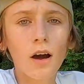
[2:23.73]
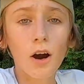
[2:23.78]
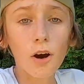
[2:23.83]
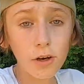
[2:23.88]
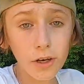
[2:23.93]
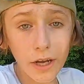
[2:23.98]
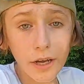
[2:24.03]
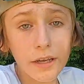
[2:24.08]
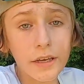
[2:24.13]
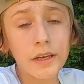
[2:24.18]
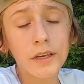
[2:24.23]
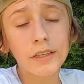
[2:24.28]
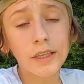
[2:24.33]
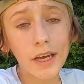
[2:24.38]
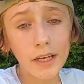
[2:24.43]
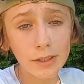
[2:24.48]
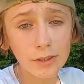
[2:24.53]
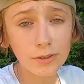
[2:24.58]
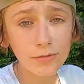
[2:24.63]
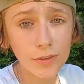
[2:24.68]
Ok,
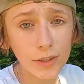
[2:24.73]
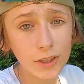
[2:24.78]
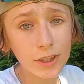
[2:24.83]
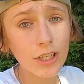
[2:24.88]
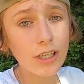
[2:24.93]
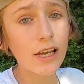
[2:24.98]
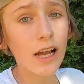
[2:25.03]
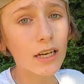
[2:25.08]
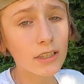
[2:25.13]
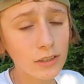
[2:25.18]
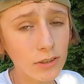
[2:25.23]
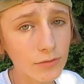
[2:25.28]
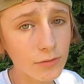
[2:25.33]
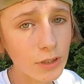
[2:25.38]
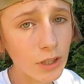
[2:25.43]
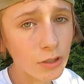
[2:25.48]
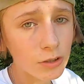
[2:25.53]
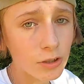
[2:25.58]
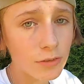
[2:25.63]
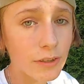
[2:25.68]
jak już wiecie jak to
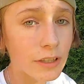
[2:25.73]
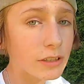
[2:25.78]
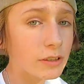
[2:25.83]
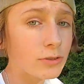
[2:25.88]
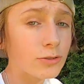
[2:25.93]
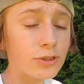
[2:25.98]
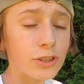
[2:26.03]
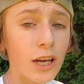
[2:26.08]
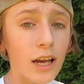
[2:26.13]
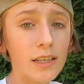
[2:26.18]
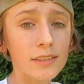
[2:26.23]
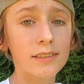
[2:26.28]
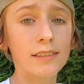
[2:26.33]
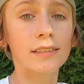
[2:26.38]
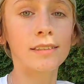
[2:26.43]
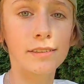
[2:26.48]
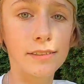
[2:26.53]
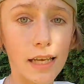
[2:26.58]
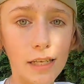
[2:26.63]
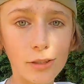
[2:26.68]
wylądować, to
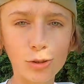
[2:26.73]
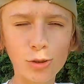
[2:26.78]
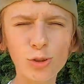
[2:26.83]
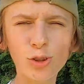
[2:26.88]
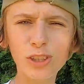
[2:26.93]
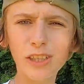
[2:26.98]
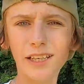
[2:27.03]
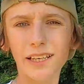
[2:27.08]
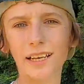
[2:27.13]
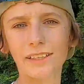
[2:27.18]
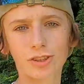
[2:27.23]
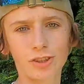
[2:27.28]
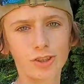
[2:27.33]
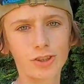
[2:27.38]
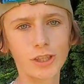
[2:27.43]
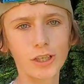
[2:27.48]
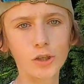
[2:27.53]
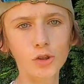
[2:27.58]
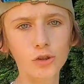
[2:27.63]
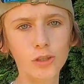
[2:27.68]
czas zacząć
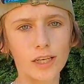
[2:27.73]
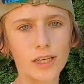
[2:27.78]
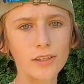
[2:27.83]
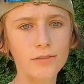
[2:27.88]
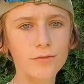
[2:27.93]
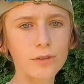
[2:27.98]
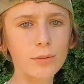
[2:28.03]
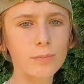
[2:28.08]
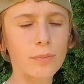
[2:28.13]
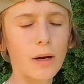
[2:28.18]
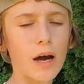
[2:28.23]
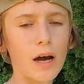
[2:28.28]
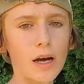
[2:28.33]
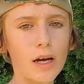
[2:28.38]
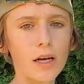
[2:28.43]
kręcić tego crankflipa.